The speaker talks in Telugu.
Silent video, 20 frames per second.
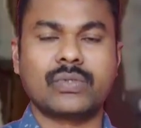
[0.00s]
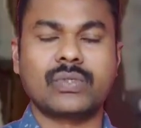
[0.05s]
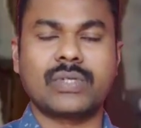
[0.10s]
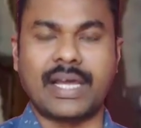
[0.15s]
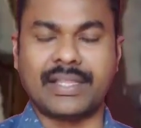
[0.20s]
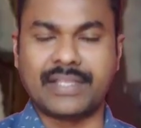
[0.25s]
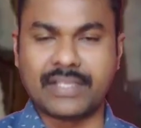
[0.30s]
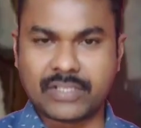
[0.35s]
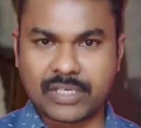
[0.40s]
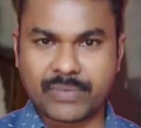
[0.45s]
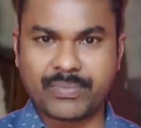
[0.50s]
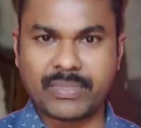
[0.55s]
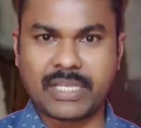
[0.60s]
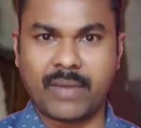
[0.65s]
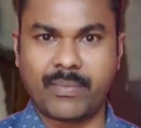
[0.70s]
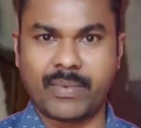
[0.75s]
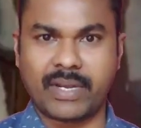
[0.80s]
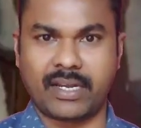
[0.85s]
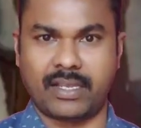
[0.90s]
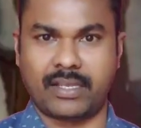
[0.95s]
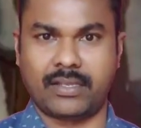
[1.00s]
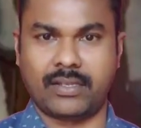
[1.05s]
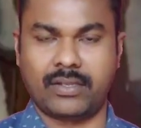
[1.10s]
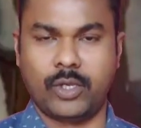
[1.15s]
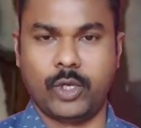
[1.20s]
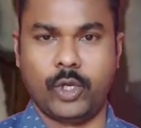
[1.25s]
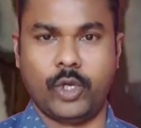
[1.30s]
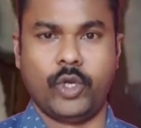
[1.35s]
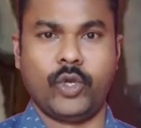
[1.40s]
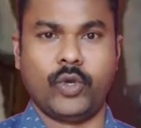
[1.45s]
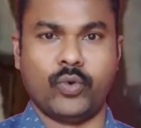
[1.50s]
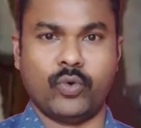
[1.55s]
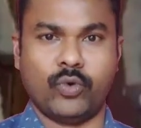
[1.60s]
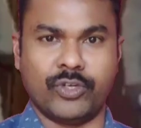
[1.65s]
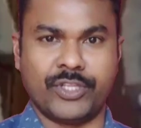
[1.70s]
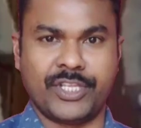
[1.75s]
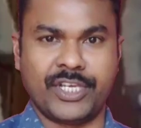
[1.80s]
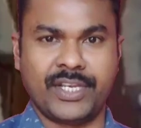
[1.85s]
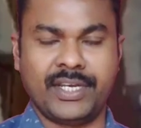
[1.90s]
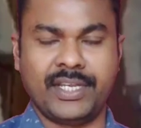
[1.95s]
సో అది చెప్దామని
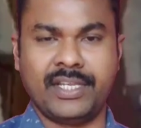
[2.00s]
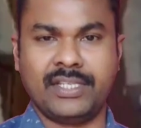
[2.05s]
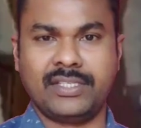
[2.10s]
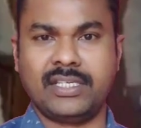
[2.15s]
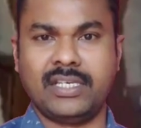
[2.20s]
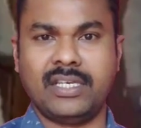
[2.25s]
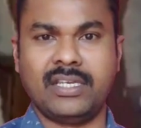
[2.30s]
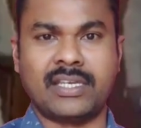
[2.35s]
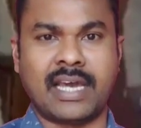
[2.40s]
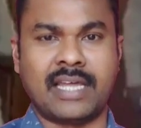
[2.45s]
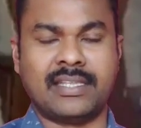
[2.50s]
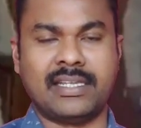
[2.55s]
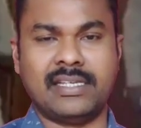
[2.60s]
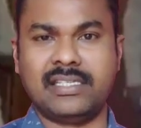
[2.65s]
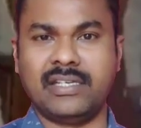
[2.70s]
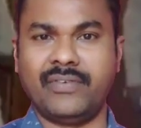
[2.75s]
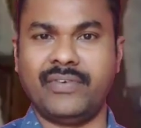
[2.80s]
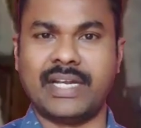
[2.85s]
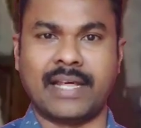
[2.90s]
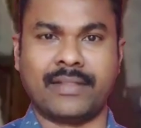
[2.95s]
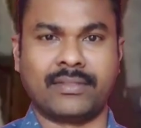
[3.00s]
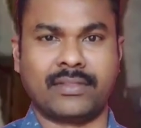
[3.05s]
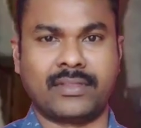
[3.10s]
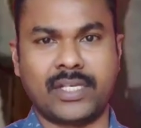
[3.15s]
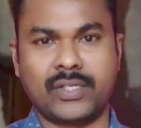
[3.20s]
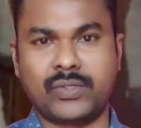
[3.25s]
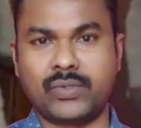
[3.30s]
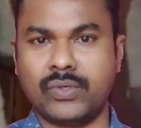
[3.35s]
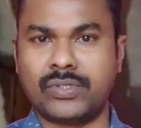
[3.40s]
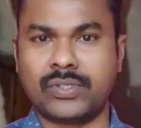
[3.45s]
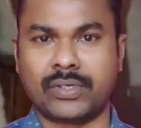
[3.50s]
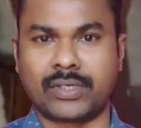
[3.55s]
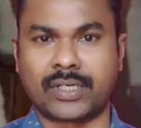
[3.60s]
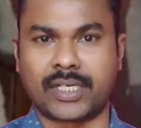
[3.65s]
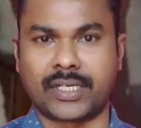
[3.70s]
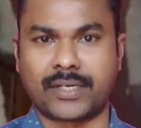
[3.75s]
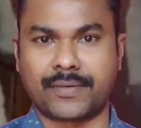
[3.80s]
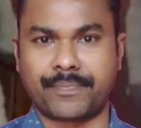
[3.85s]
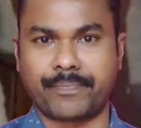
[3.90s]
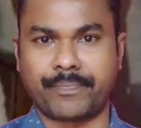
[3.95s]
ఉదయం నుంచి నా తెలిసి వీడు అంతా చూసి
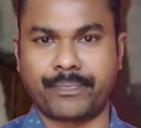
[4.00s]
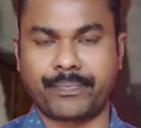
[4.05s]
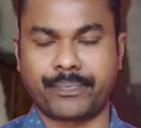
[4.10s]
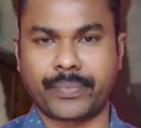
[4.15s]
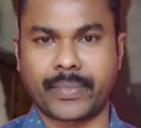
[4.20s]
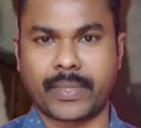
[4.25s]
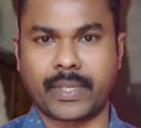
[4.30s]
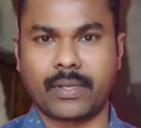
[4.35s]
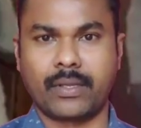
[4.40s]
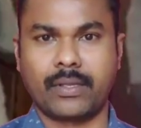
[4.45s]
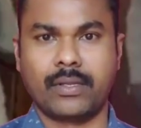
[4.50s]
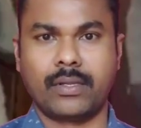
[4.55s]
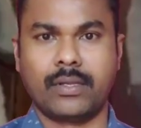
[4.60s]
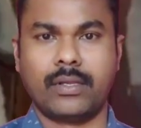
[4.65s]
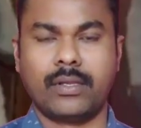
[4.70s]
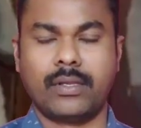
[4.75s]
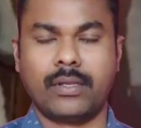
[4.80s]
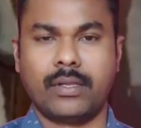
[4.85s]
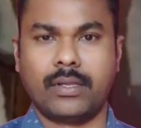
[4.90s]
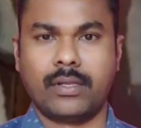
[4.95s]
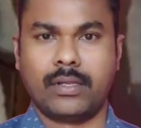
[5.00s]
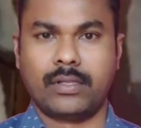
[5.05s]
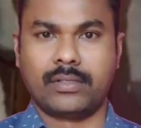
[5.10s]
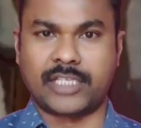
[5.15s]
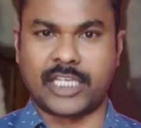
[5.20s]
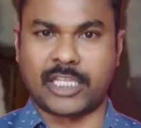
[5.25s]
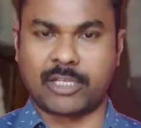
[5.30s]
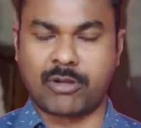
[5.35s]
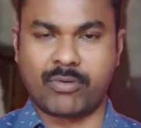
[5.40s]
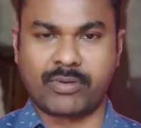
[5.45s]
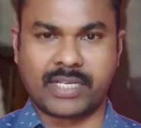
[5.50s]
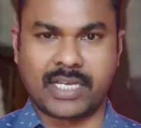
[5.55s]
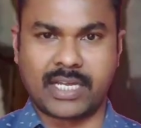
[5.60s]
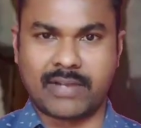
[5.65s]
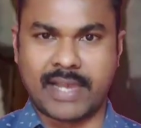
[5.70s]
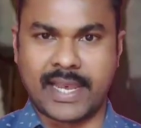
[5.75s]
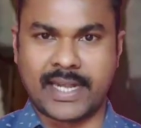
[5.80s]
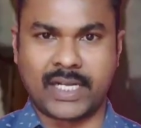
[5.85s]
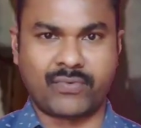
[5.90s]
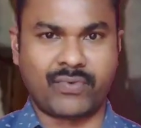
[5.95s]
ఉంటారు చంద్రబాబు
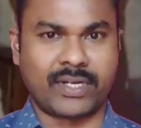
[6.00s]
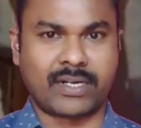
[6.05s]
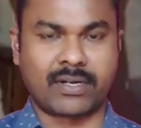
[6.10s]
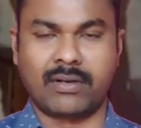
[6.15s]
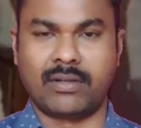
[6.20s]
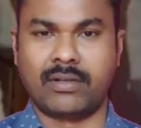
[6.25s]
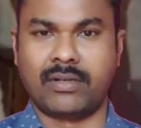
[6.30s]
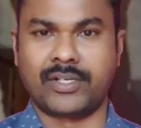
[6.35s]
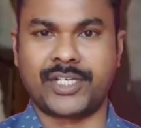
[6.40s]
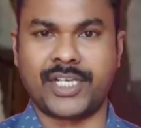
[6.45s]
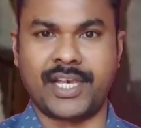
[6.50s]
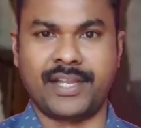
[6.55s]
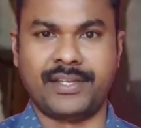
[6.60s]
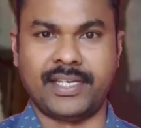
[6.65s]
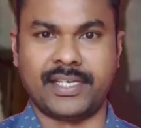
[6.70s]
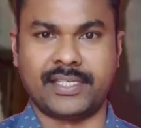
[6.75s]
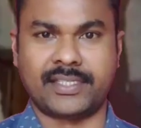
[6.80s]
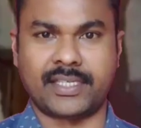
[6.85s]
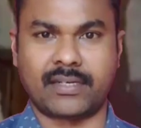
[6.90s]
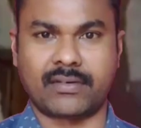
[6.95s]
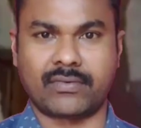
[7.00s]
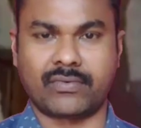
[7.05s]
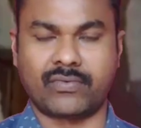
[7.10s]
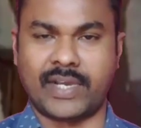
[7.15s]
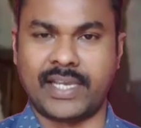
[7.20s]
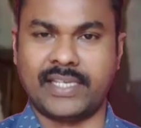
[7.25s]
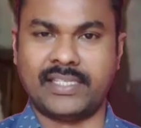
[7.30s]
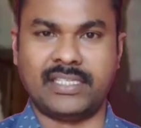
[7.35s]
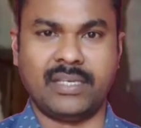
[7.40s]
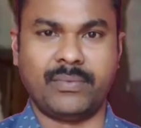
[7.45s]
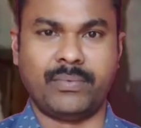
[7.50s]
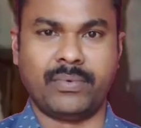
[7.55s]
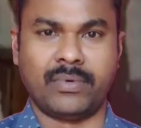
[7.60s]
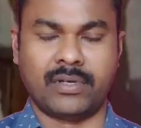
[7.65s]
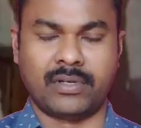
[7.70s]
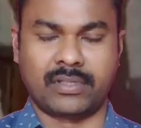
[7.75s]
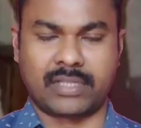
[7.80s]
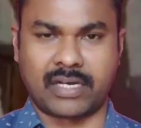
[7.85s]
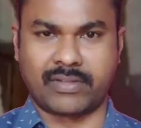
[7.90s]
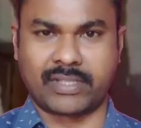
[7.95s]
గారు ఆయన ట్విట్టర్లో షేర్ చేశారు వైసీపీ
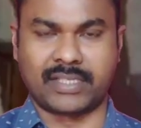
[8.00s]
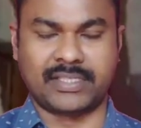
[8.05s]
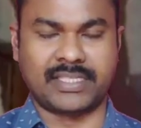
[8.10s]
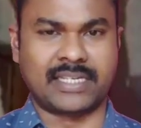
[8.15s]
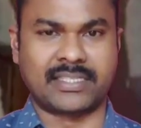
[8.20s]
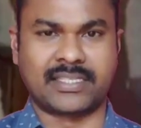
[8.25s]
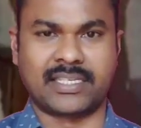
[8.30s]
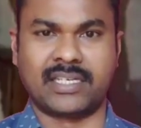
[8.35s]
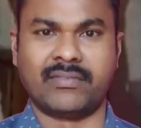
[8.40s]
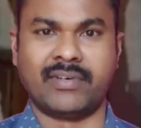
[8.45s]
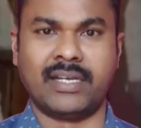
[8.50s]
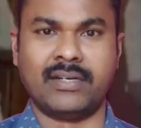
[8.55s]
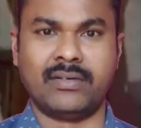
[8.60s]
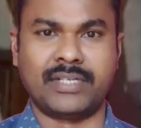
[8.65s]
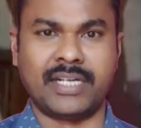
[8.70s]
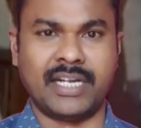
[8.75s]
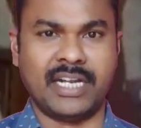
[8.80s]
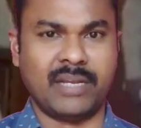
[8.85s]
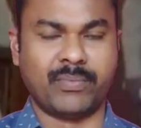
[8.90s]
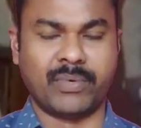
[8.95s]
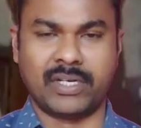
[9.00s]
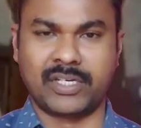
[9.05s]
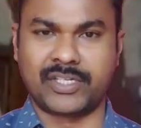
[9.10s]
తర్వాత జనసేన వాళ్ళు టీడీపీ